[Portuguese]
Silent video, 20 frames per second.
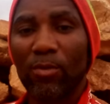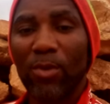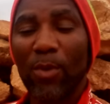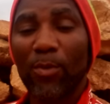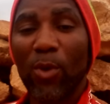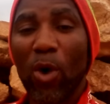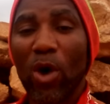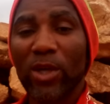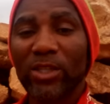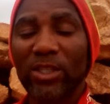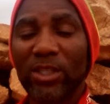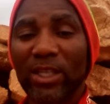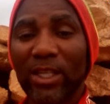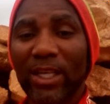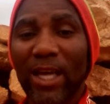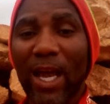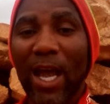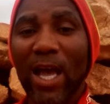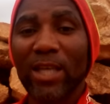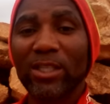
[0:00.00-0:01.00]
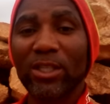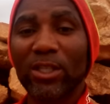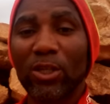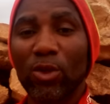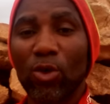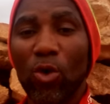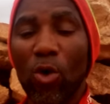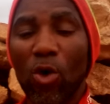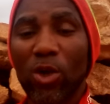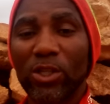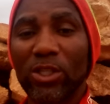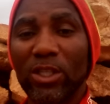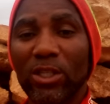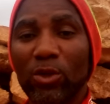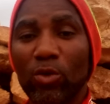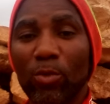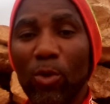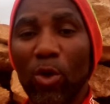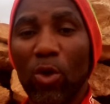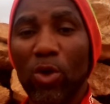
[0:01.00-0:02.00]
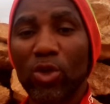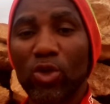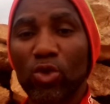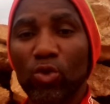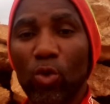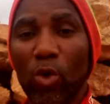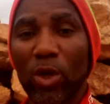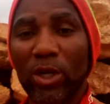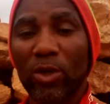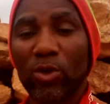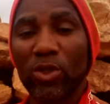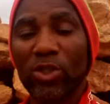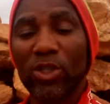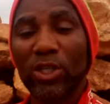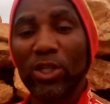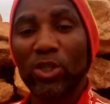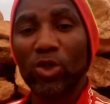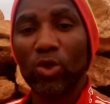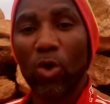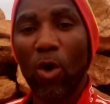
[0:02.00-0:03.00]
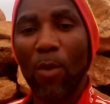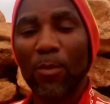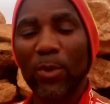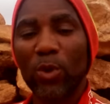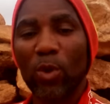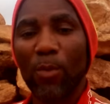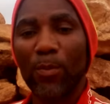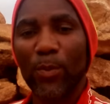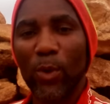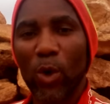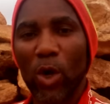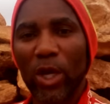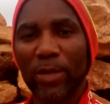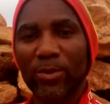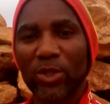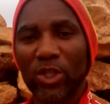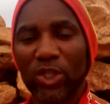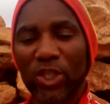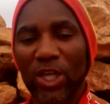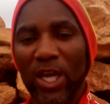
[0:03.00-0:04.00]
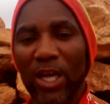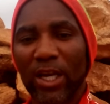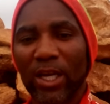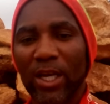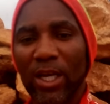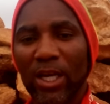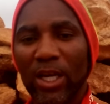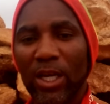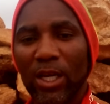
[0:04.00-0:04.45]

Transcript: Para boxe na casa que gosta de tubarão azul, nossa seleção, não apoia, você checa.